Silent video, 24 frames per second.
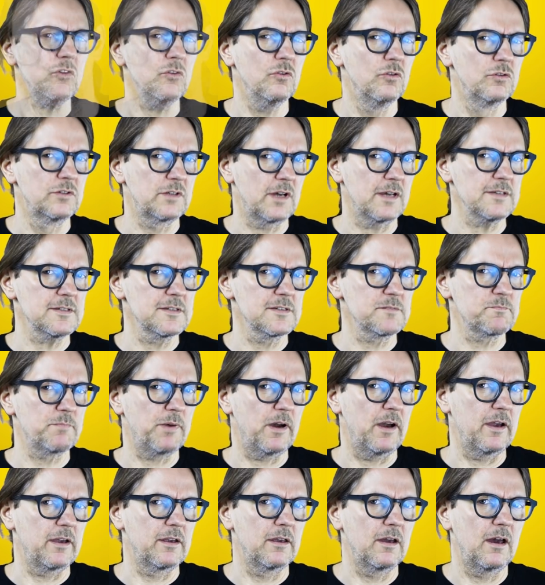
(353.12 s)
Und das ist
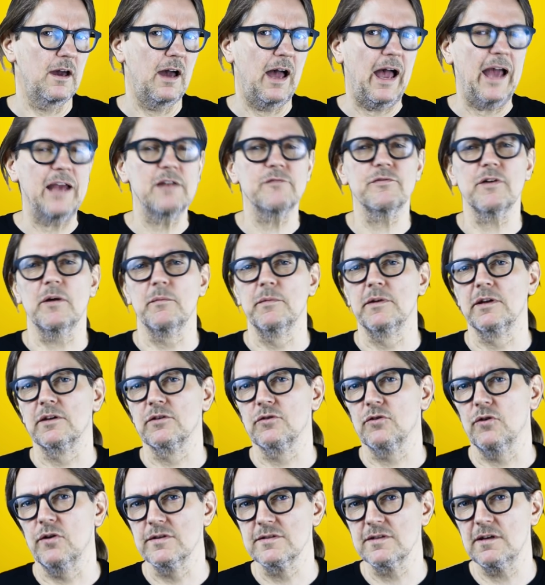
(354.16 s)
bei
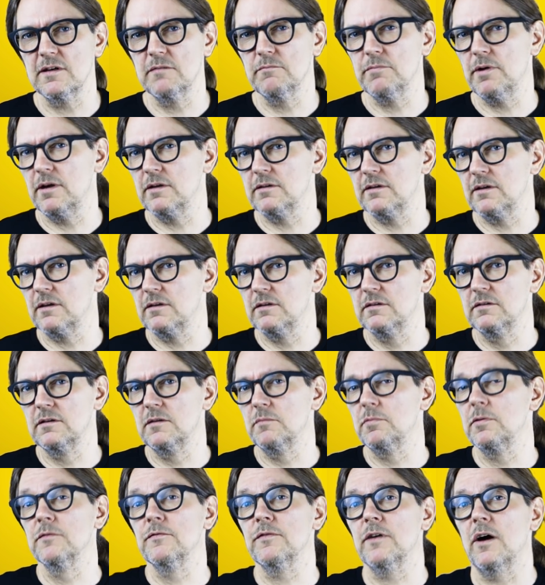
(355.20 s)
Einfamilienhäusern, bei denen die
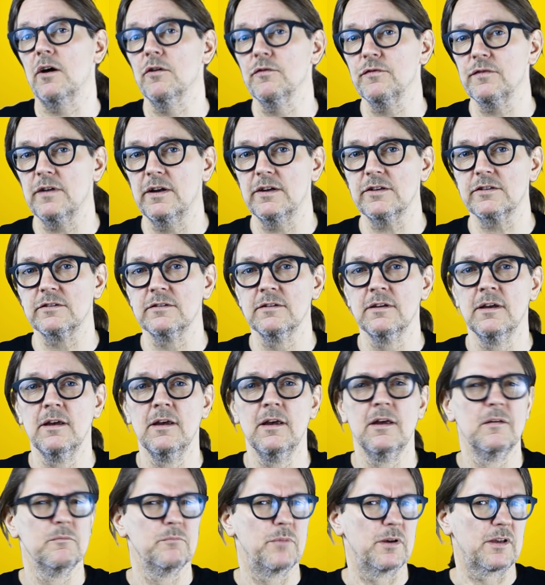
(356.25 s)
PV-Flächen
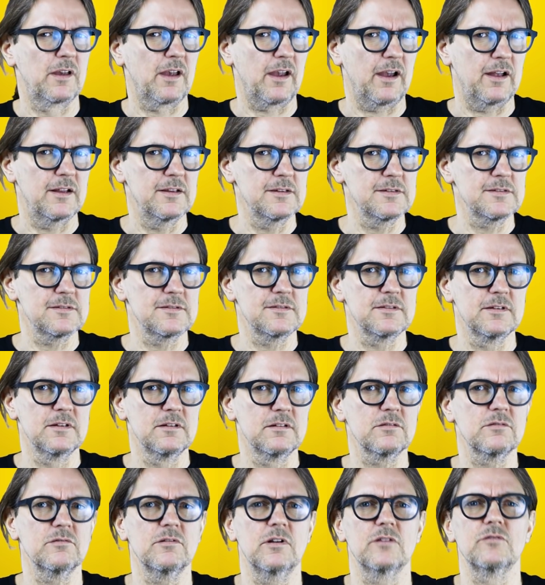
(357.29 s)
begrenzt
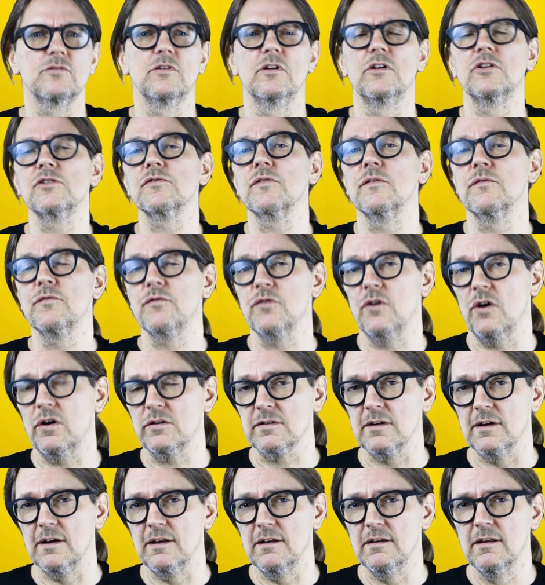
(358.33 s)
sind, natürlich von
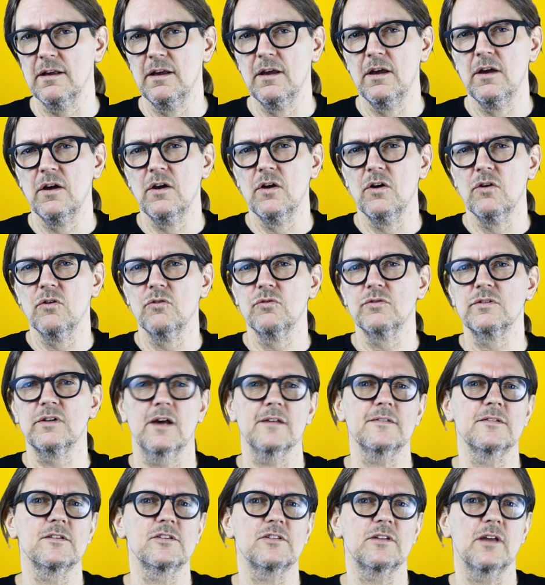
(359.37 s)
Vorteil. Und
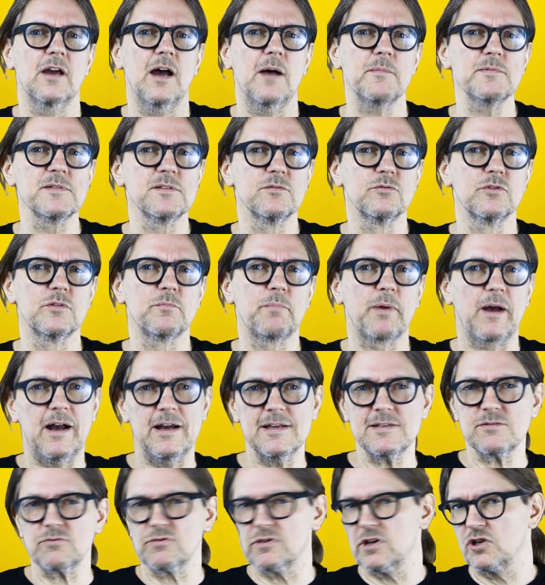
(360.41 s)
da sich der absolute
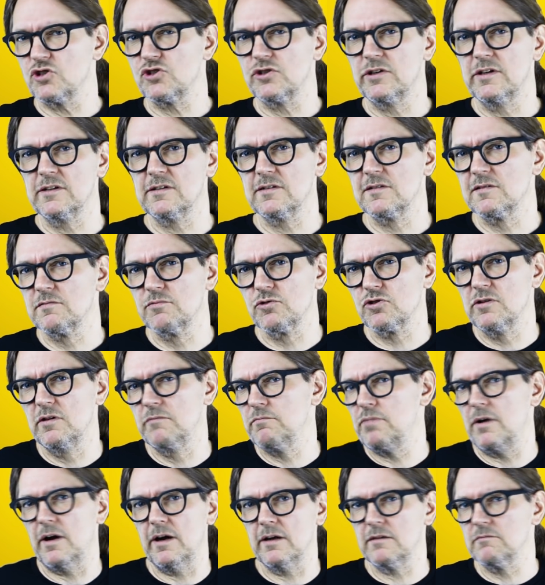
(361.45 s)
Preisunterschied zwischen
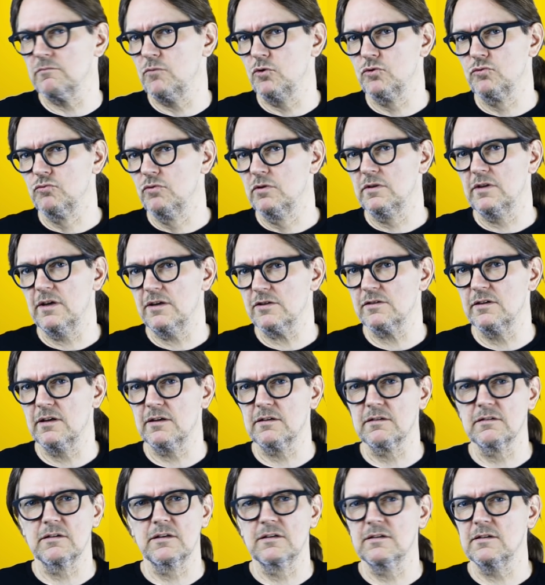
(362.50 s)
den beiden
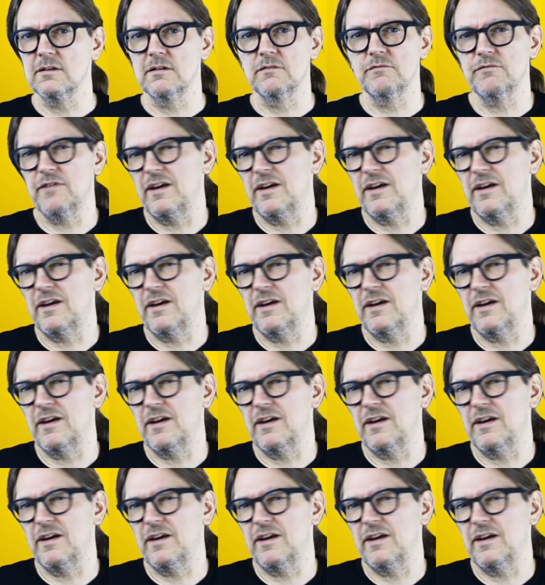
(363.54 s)
Modultechniken in den